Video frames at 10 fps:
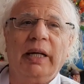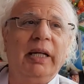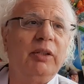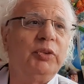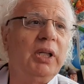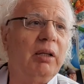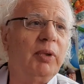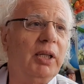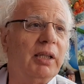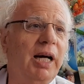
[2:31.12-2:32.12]
et
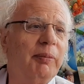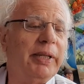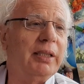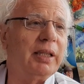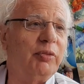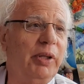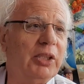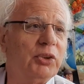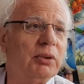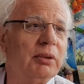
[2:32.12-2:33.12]
finalement, après
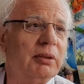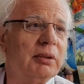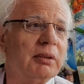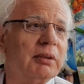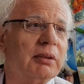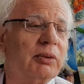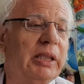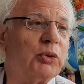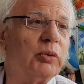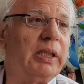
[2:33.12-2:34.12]
réflexion, on
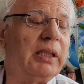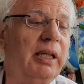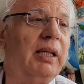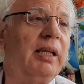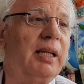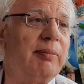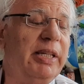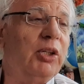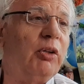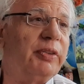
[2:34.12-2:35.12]
a trouvé quelle est la
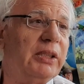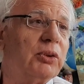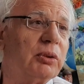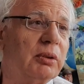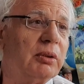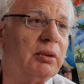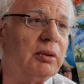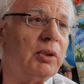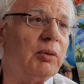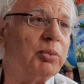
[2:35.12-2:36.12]
meilleure façon
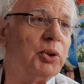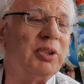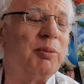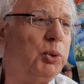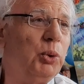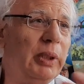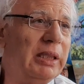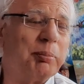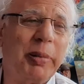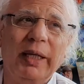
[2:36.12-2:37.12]
pour ne plus
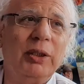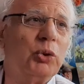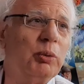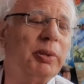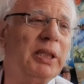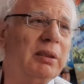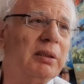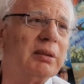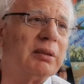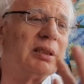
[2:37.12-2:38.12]
être préoccupé
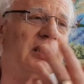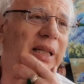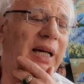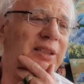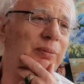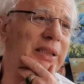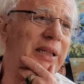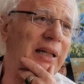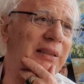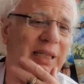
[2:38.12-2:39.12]
de ces arythmies
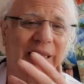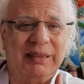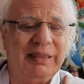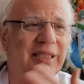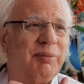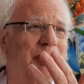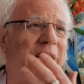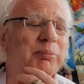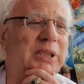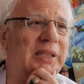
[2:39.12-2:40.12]
cardiaques, de ces
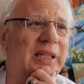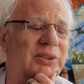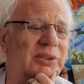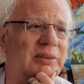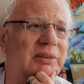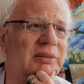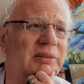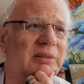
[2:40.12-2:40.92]
palpitations.